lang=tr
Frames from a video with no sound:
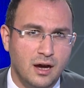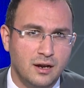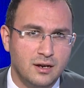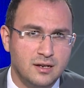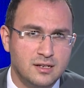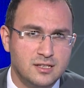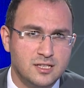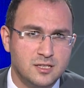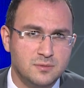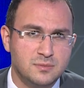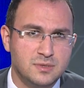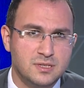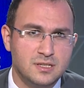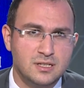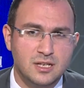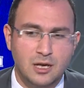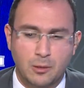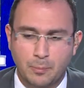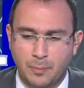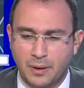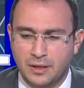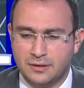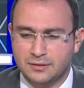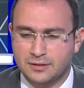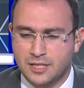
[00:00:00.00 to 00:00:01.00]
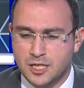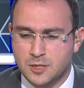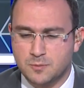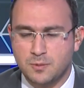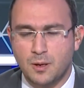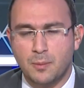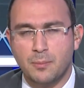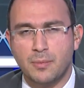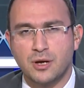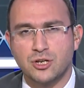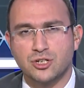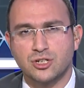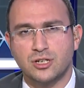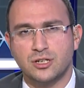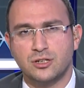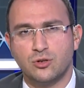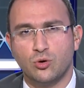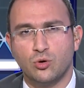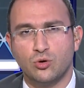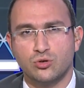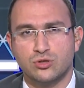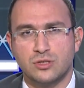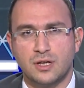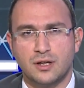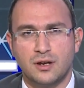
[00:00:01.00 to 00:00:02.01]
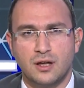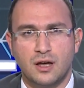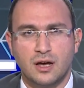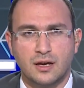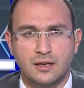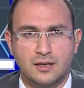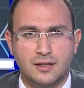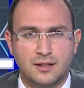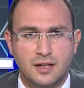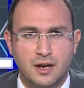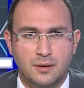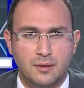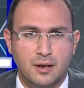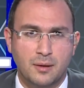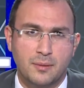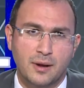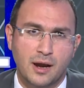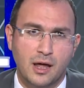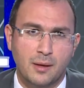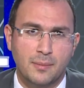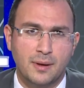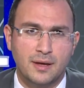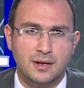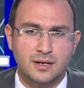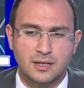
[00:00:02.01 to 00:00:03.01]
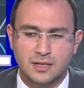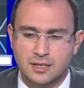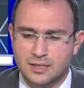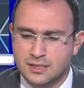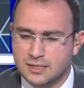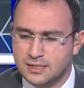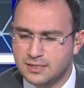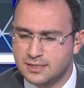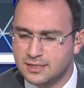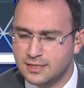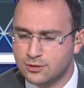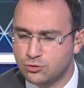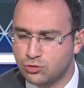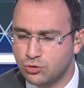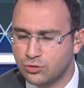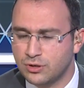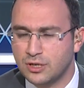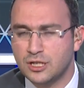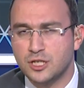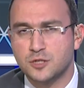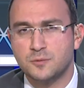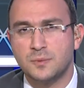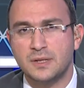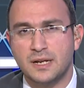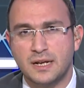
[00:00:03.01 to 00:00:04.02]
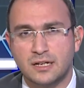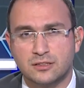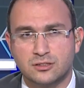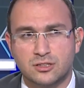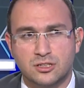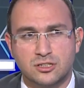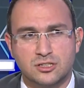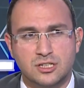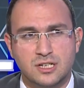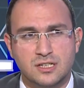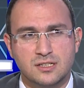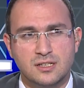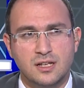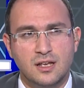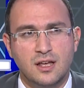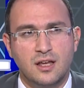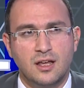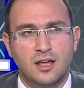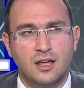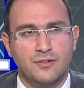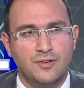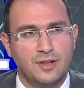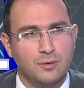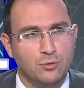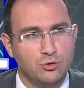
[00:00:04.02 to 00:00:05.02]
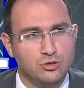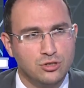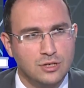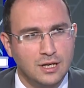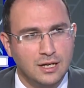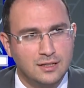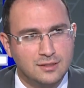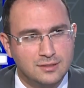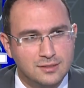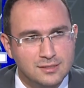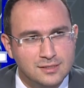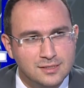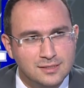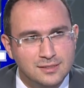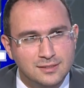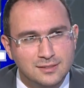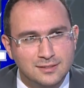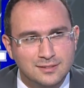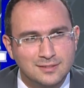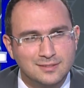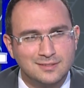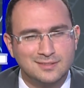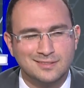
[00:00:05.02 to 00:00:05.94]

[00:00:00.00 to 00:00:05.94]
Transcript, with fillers: analizimizi yapan TESPAN Başkanı Oğuzhan ile beraber size son gelişmeleri aktaracağız. Efendim hoş geldiniz. Hoş